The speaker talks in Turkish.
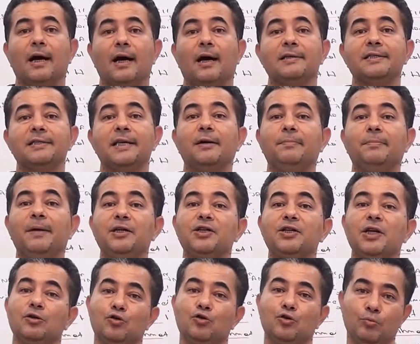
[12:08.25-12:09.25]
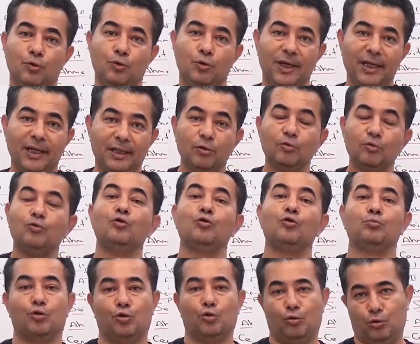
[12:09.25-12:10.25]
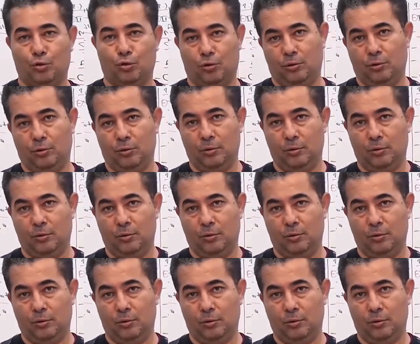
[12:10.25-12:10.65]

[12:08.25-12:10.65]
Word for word: Azerbaycan Cumhuriyeti'ni kurmuştur.